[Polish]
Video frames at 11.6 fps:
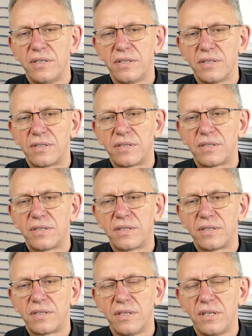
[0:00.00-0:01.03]

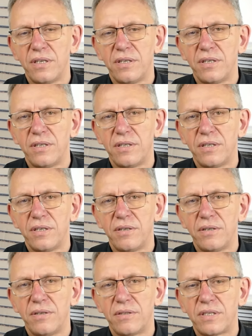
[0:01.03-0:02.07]
z
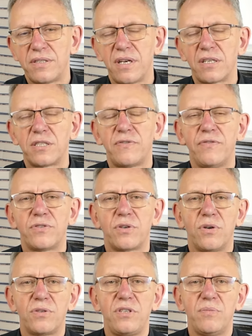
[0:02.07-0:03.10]
e, Cesarstwem
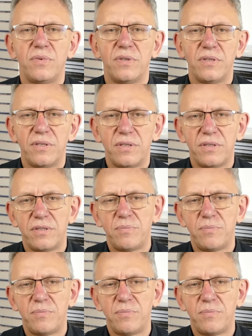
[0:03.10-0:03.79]
Wschodnim, z